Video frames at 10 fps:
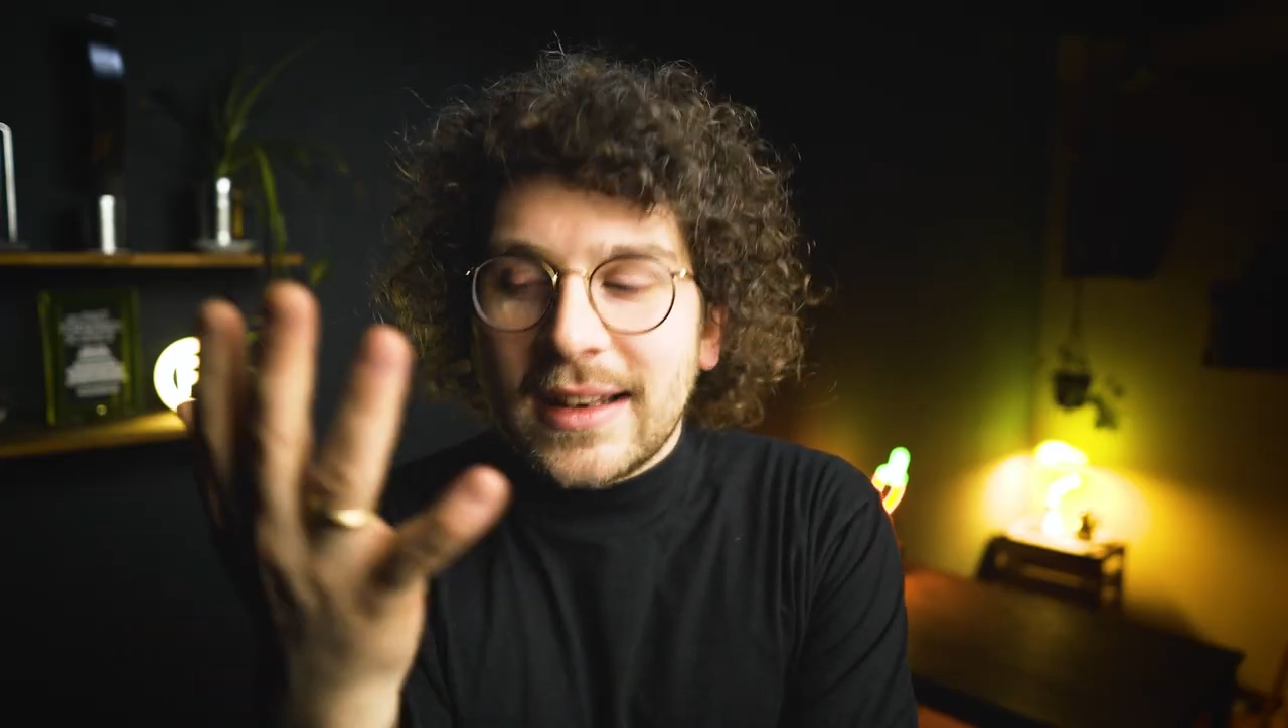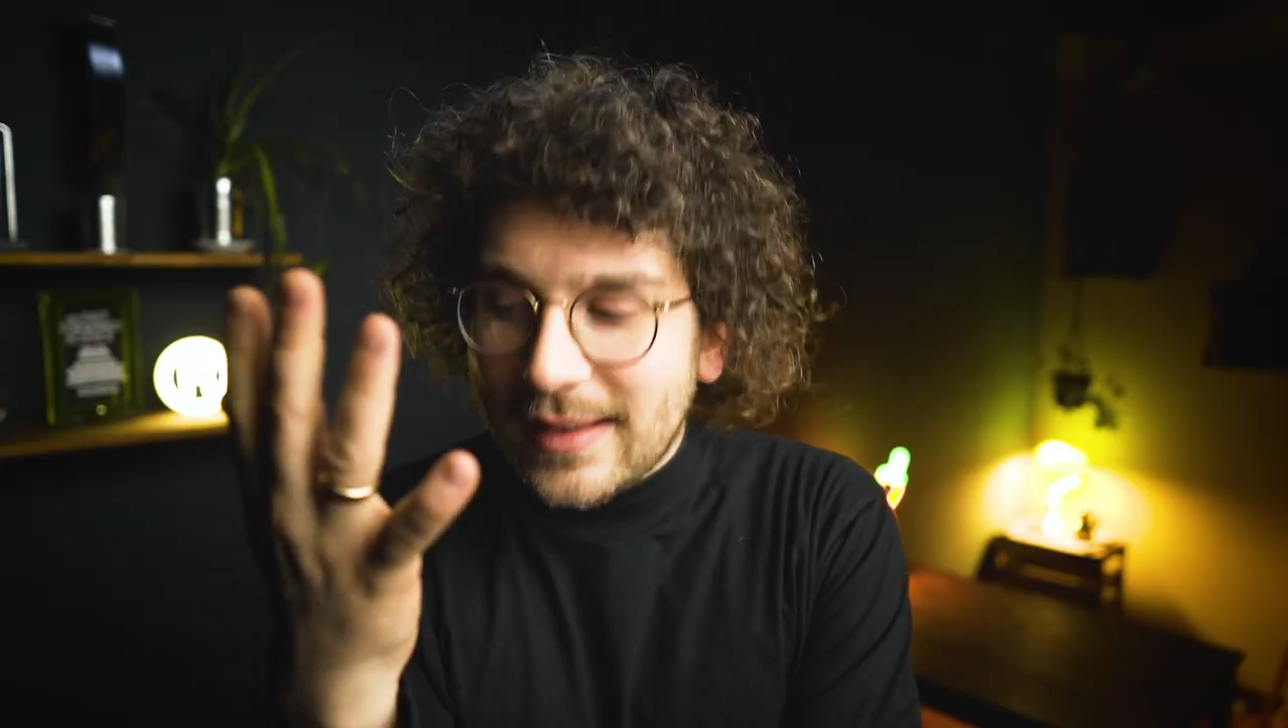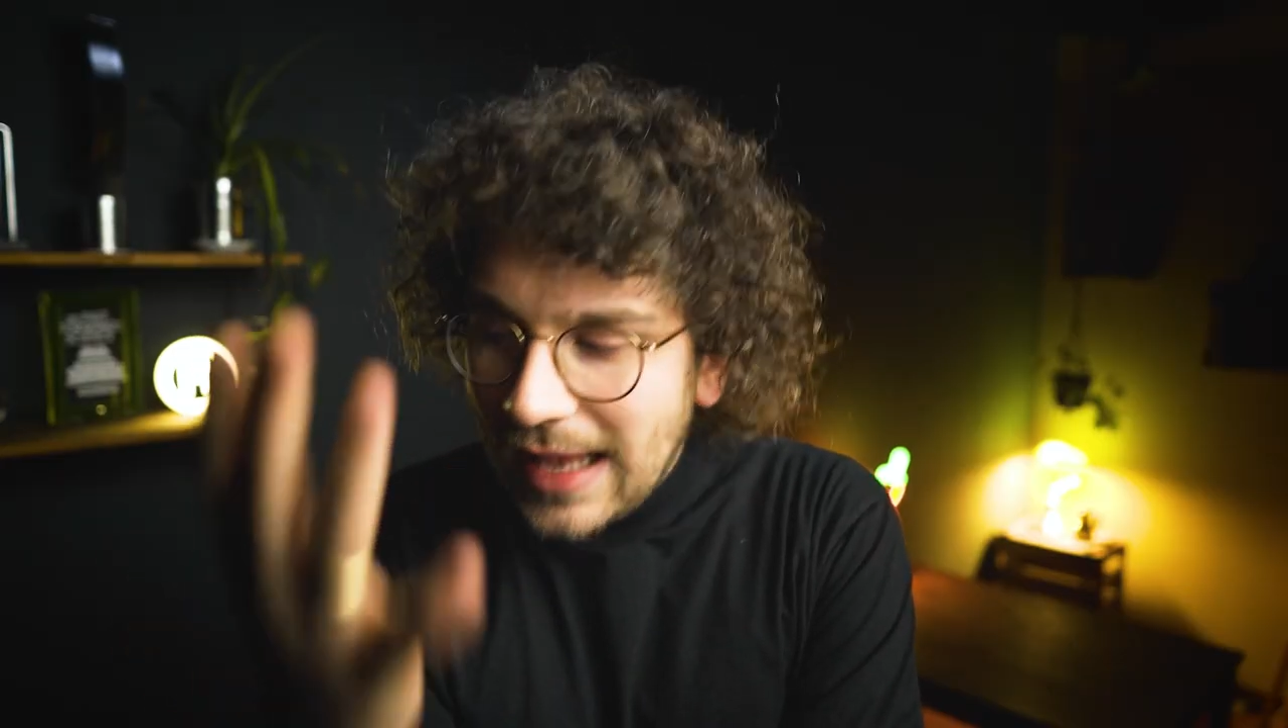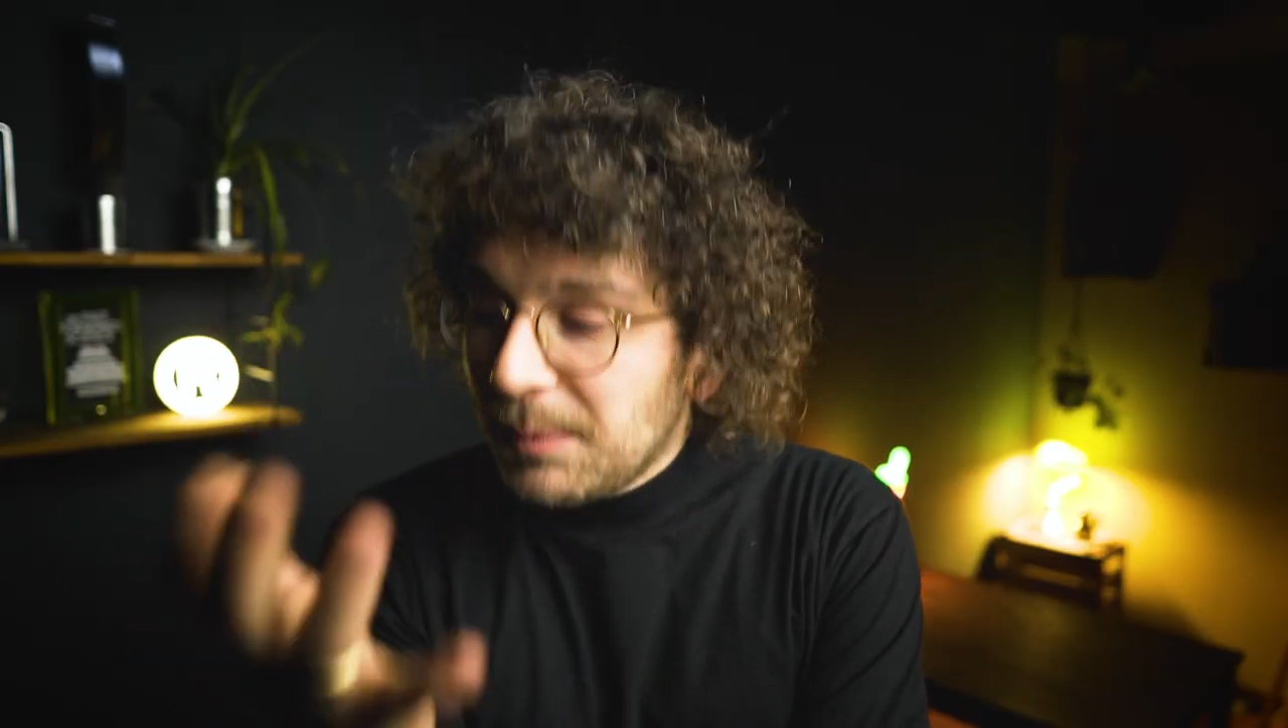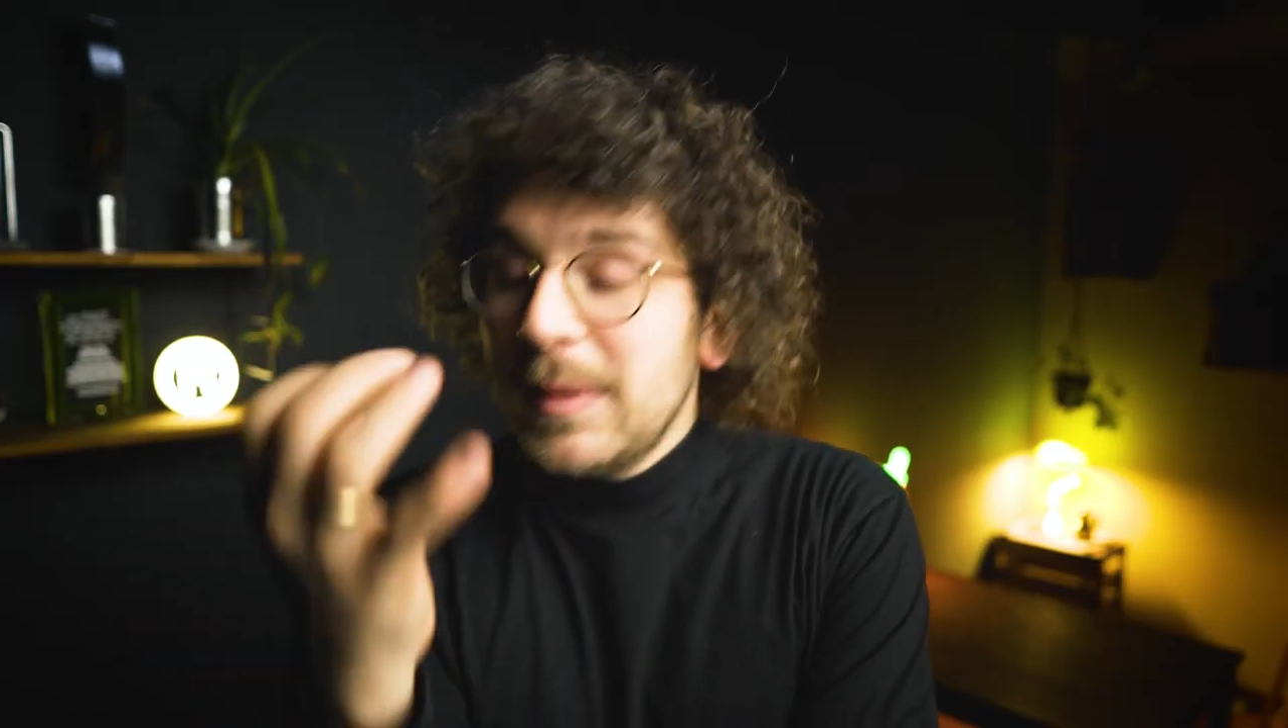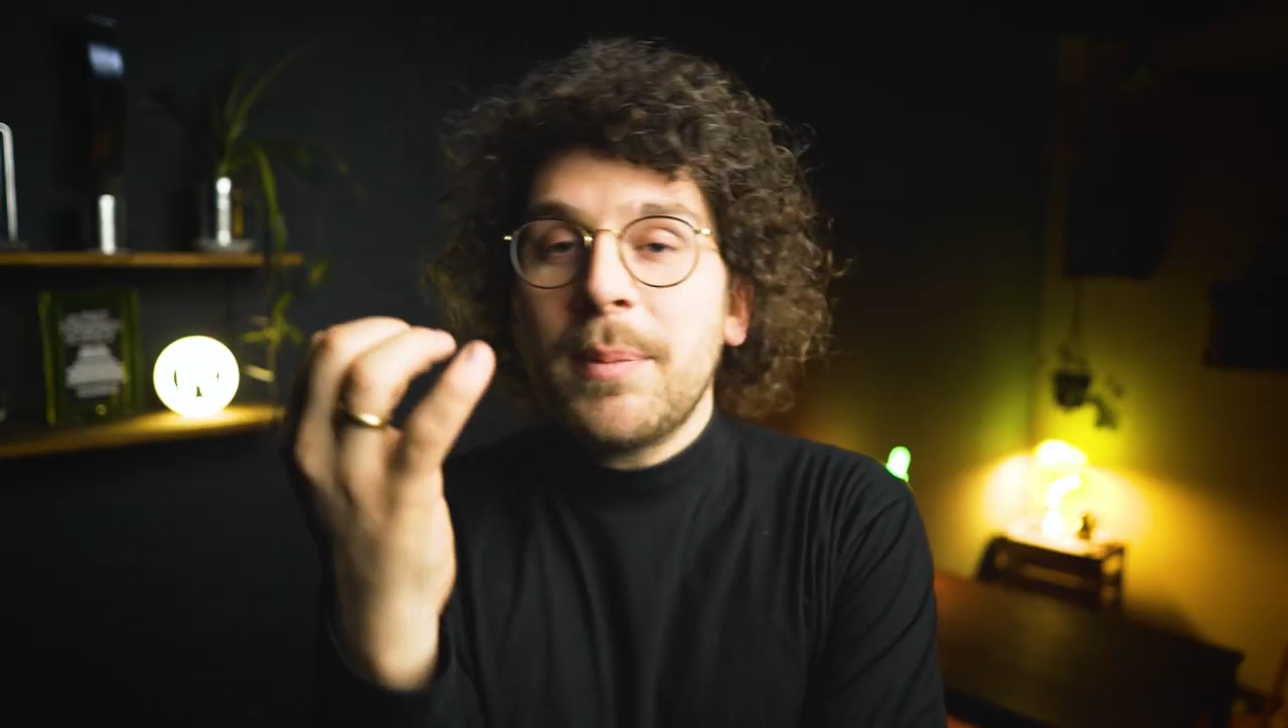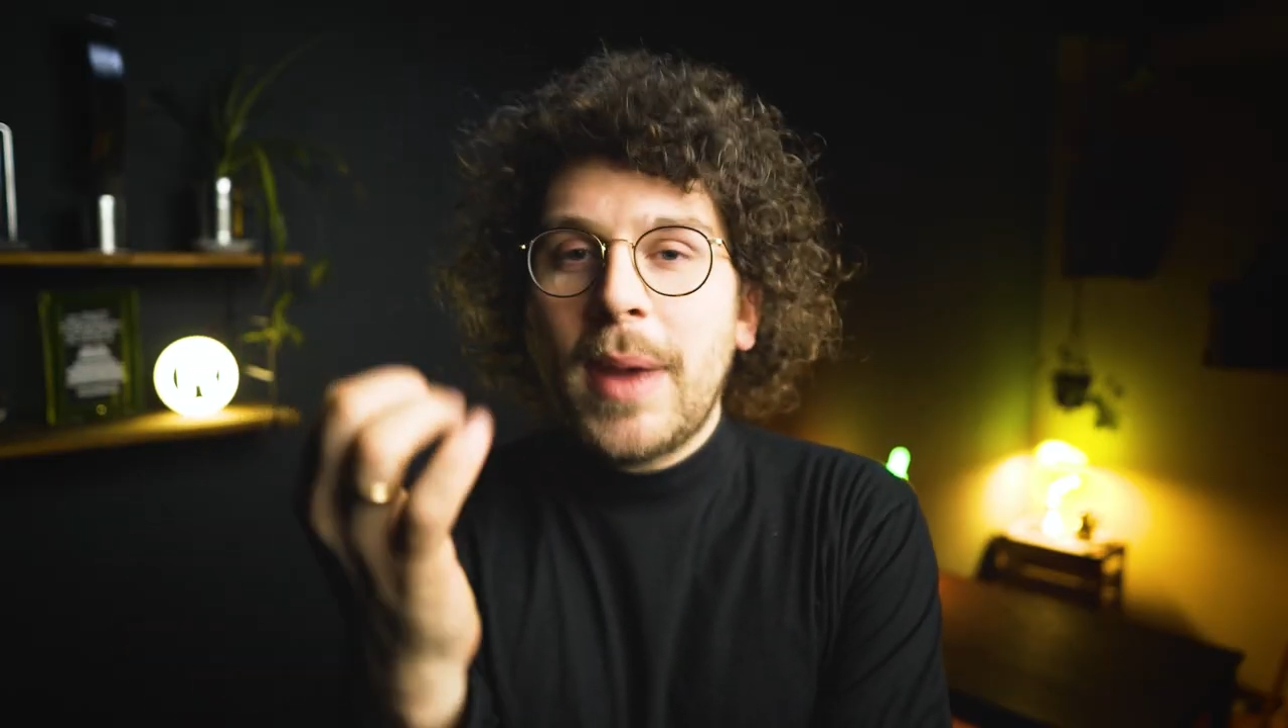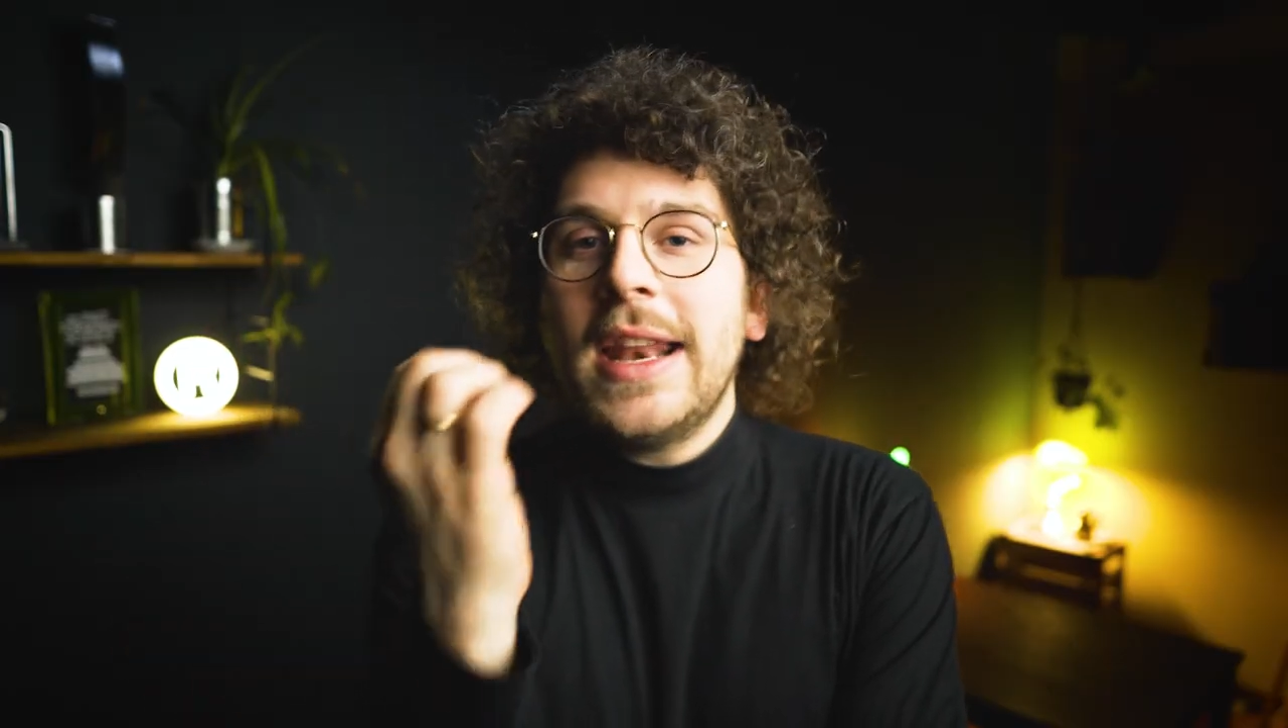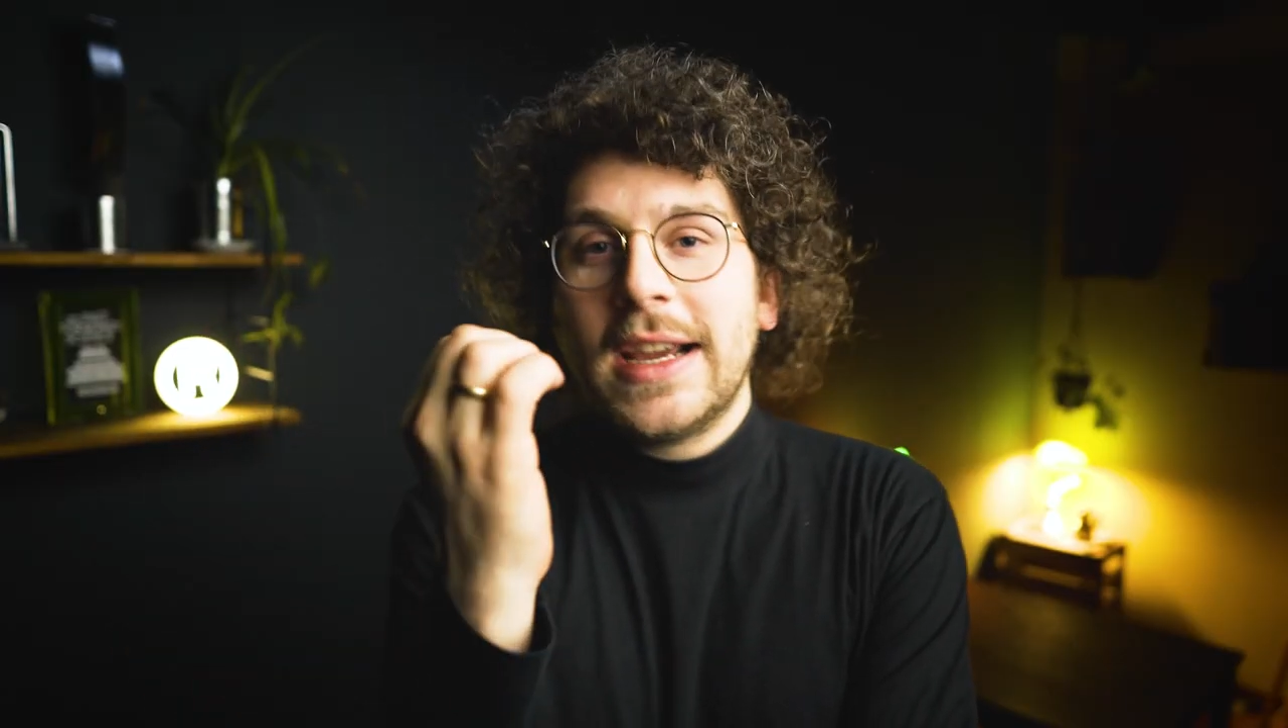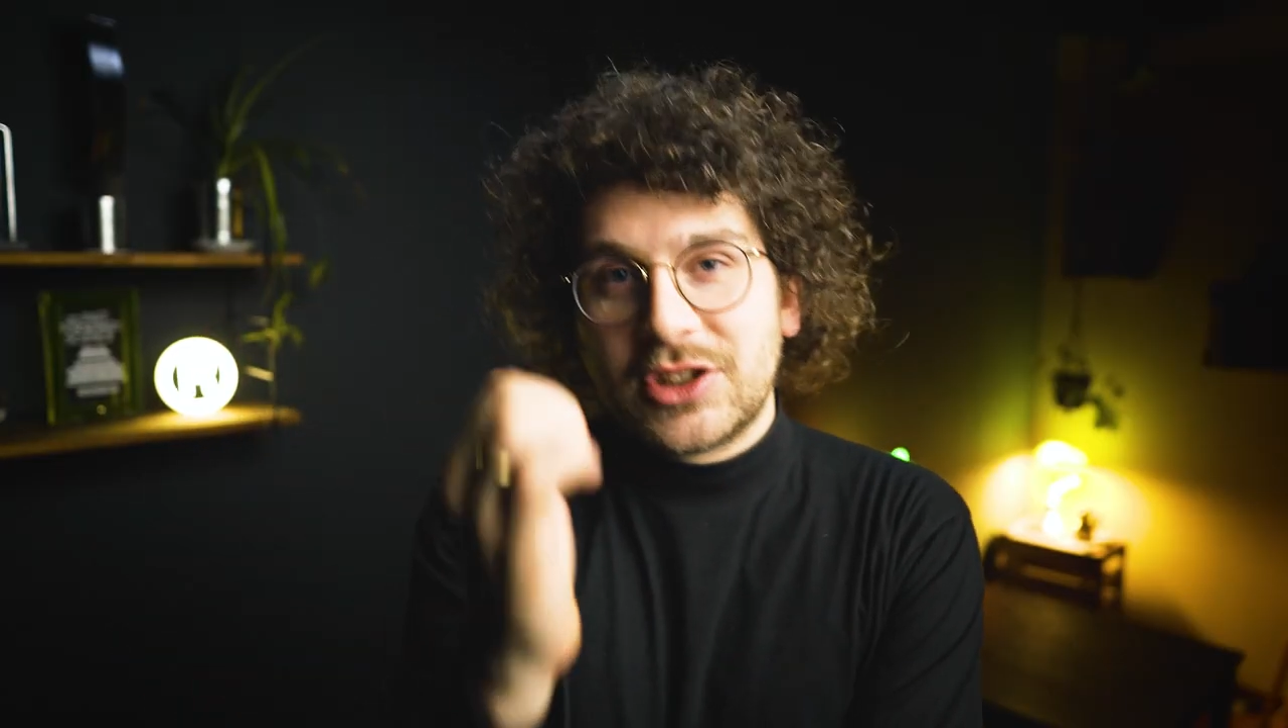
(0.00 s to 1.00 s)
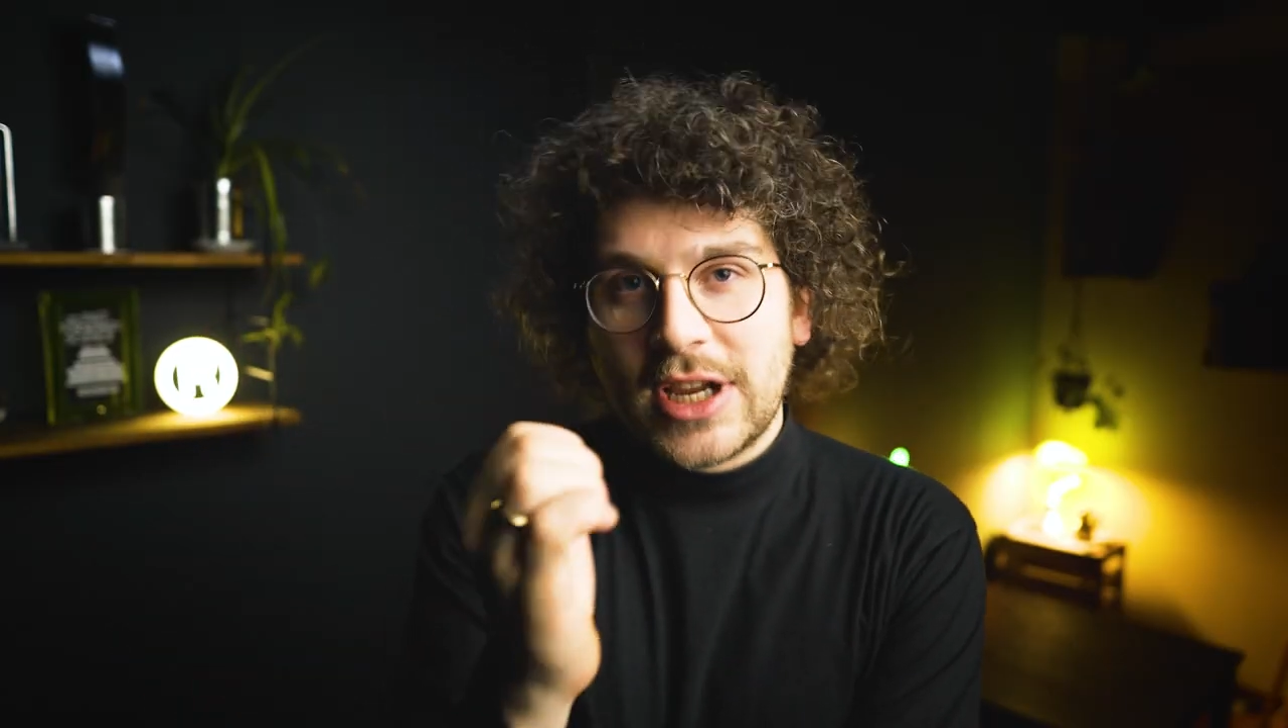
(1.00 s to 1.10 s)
das hat mich bei der